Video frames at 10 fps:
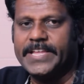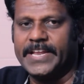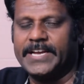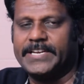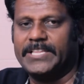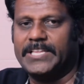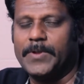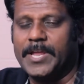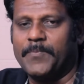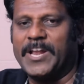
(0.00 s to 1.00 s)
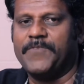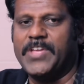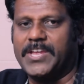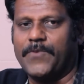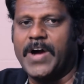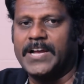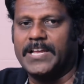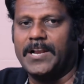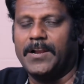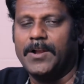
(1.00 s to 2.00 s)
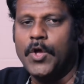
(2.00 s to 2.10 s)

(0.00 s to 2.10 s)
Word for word: எனக்கு என் மனைவிக்கு வாக்கில்